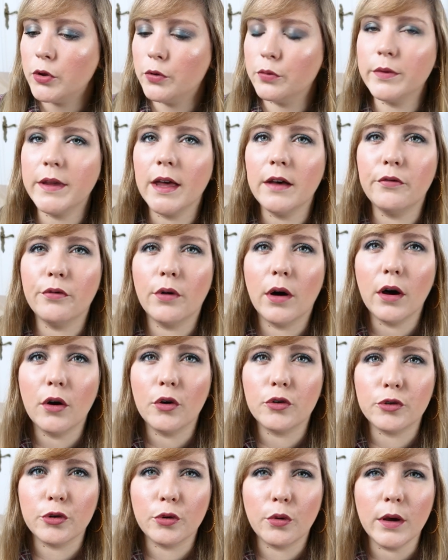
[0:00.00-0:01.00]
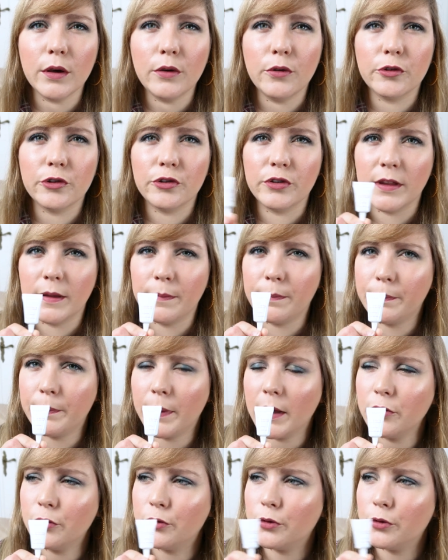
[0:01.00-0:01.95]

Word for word: Donc à voir, je crois que je n'ai pas